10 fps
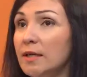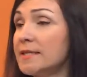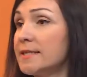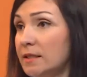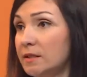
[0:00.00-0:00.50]

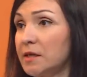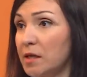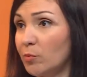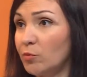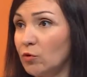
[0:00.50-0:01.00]
Excel'de
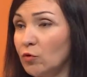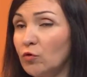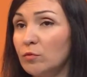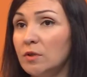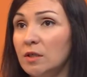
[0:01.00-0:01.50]

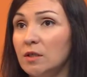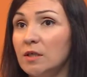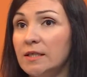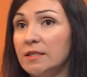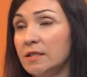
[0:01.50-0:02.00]
yapıyordum. E,
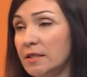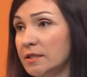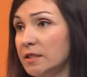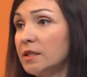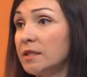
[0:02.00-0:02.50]

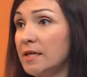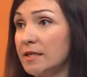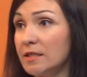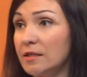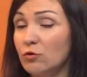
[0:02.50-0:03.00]
gelirleri,
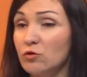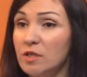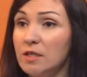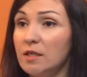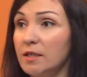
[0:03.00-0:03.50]
giderleri,
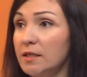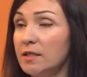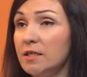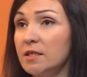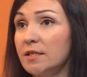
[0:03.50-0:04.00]
özellikle Hı -hı.
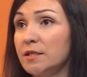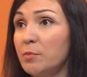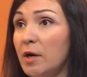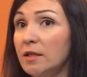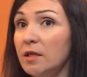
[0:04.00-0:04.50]

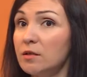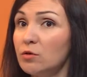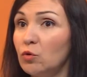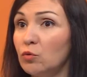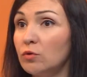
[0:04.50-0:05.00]
giderleri ben her
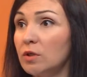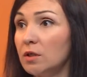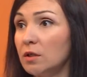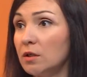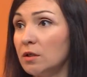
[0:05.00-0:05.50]
gün
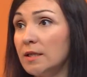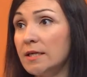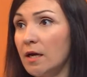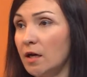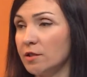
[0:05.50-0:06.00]
e,
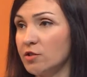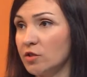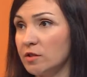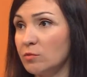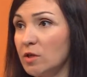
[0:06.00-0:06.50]
nereye
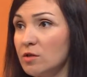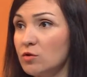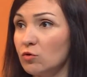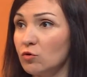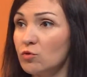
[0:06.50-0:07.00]
harcadığımı
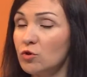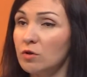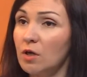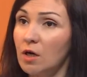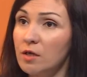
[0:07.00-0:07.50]
yazıyordum. Hı -hı.
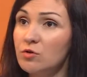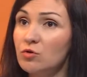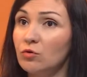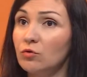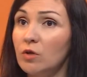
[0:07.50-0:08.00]
Sonra ay
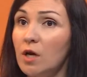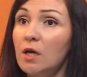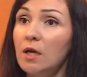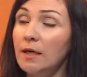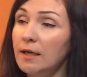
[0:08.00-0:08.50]
sonunda
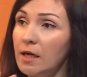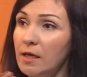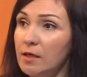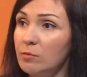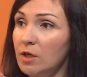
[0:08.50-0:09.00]

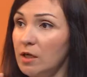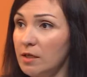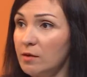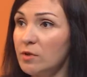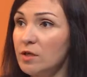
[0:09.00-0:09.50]
kalem
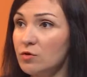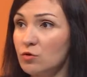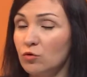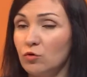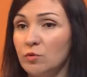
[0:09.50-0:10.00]
kalem Hı -hı.
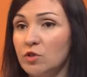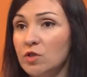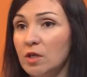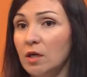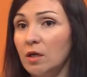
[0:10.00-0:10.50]
yazıyordum.
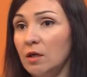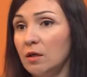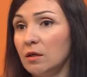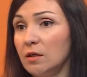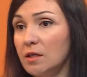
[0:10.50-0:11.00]
İşte
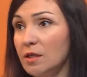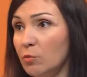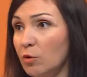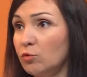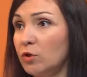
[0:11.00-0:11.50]
e,
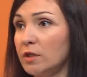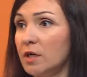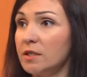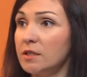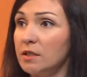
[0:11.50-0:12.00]
giyime bu
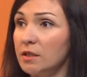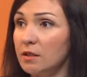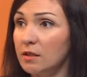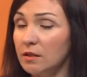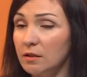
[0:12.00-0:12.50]
kadar, e,